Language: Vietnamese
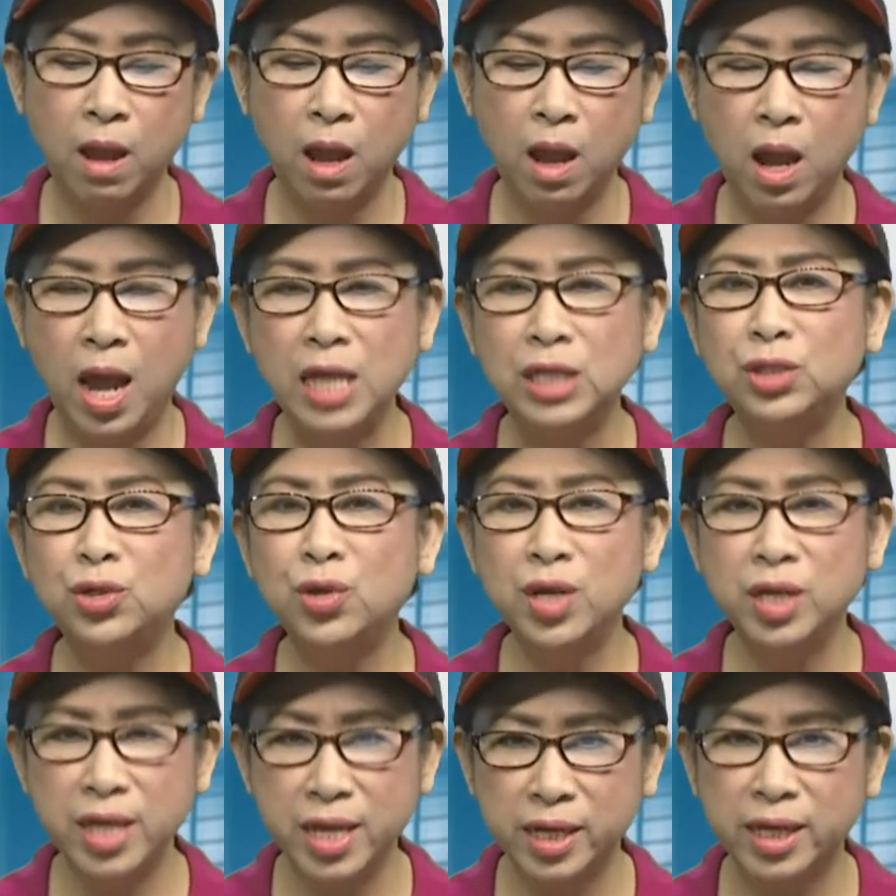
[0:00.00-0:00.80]
hãy
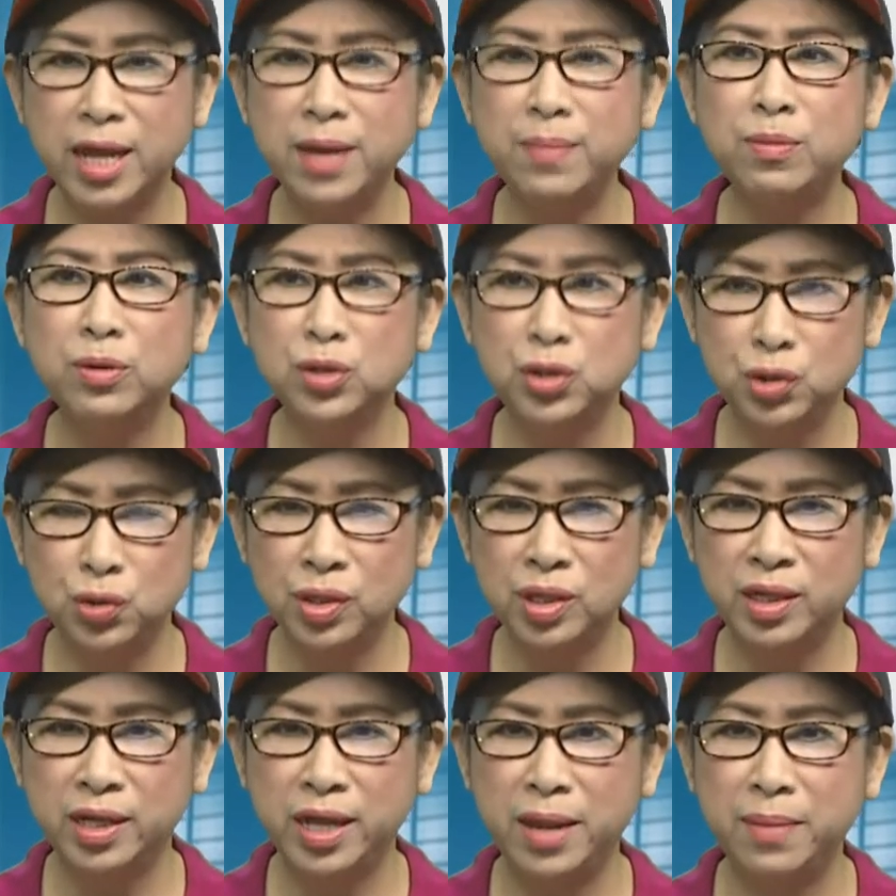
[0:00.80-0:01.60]
suy nghĩ kỹ một
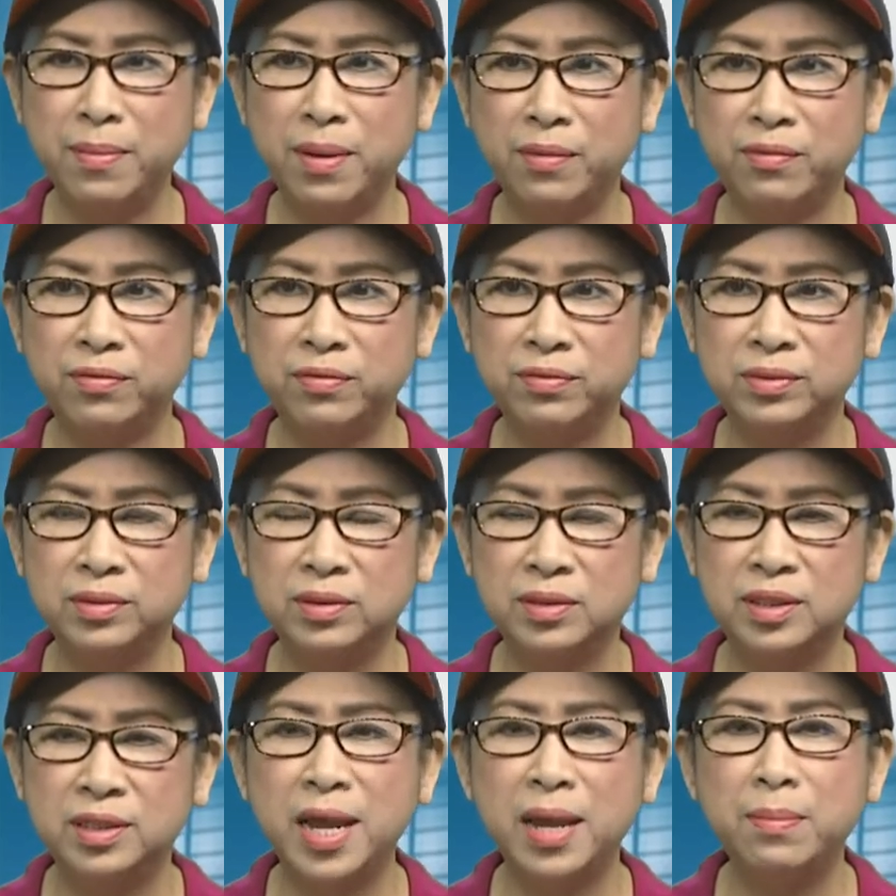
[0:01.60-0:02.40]
chút khi mà
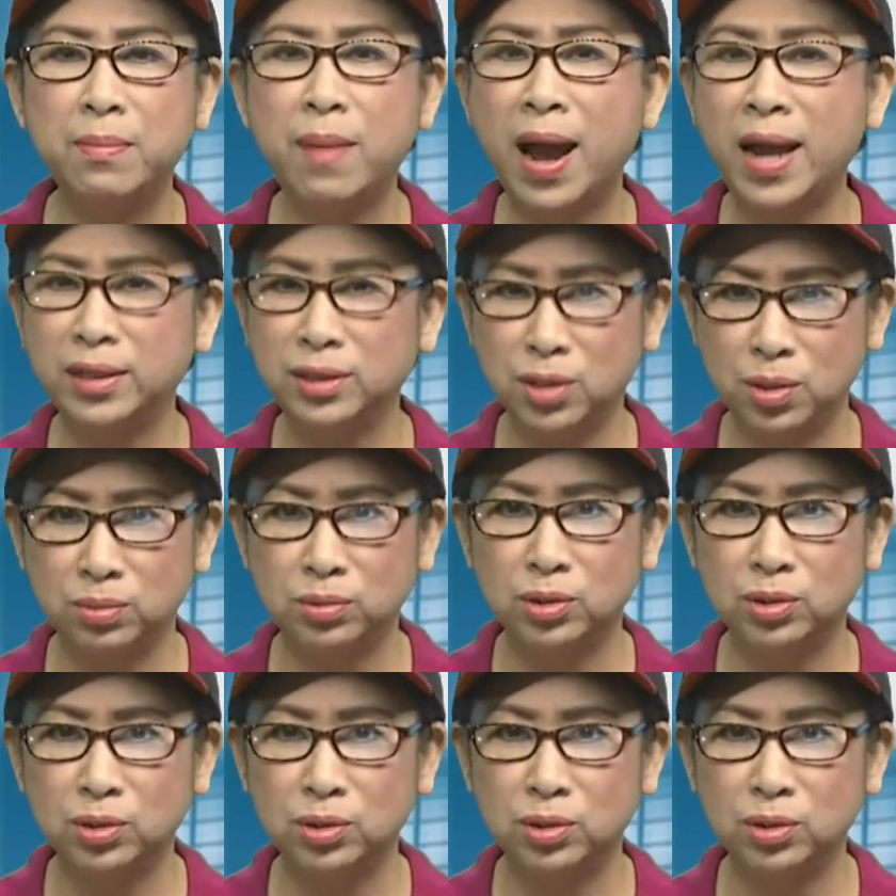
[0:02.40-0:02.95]
chê bai Tổng